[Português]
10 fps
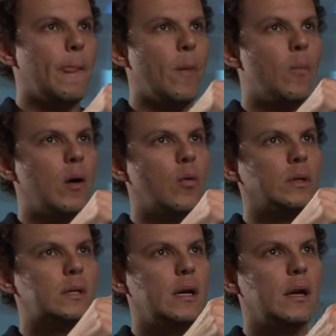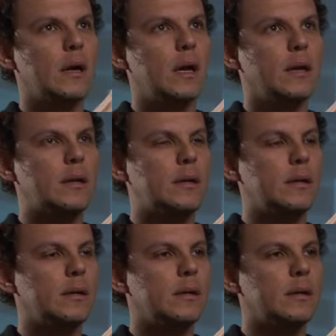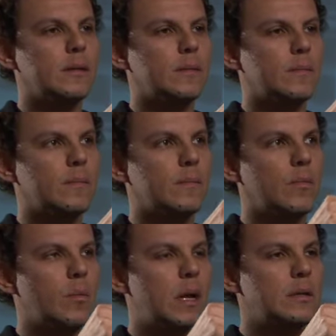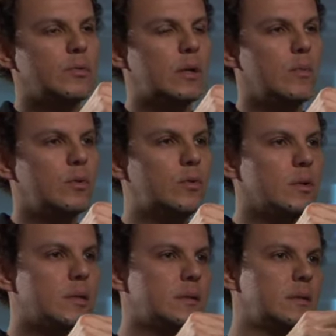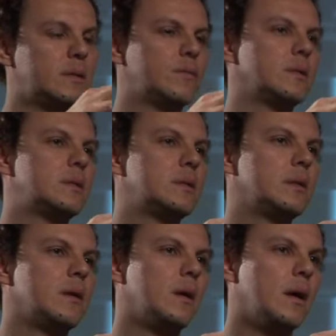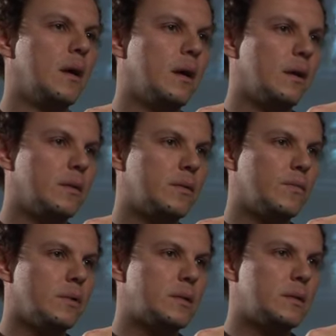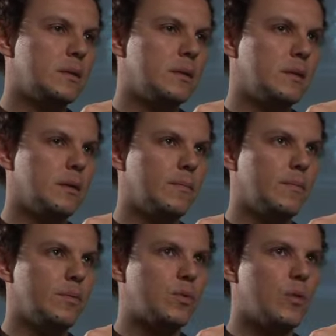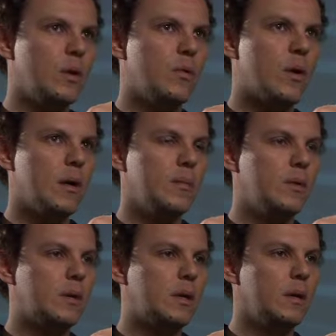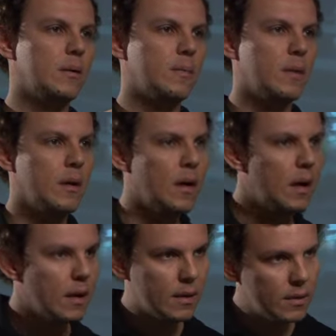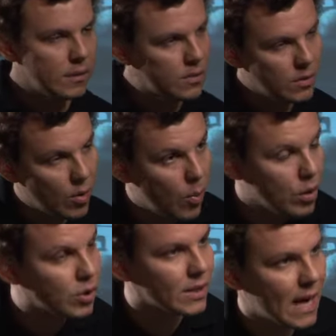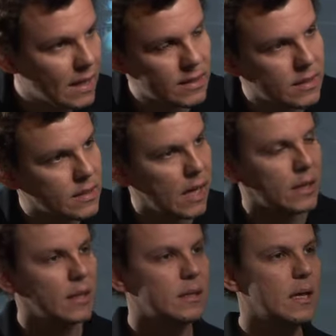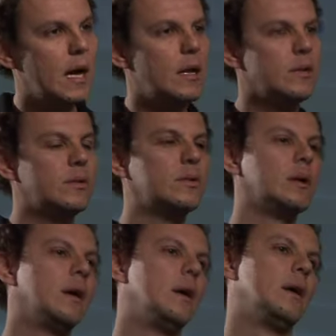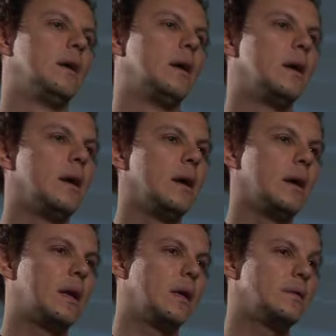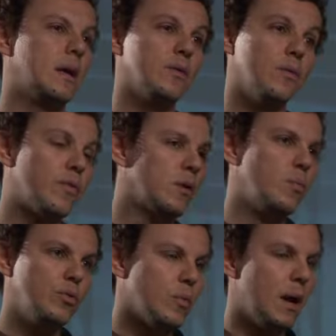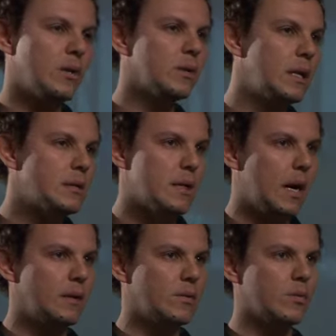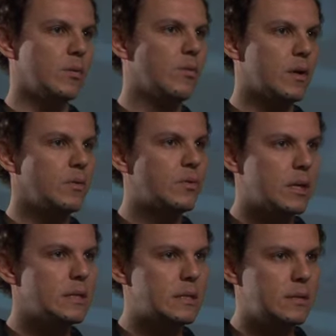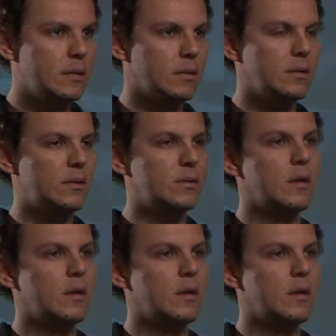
Uma outra é que o Brasil tem muito isso. assim Se você, se você escolher um caminho que de não mostrar assim, certas áreas, é, aquelas áreas vão ficando muito marginalizadas, vão ficando esquecidas.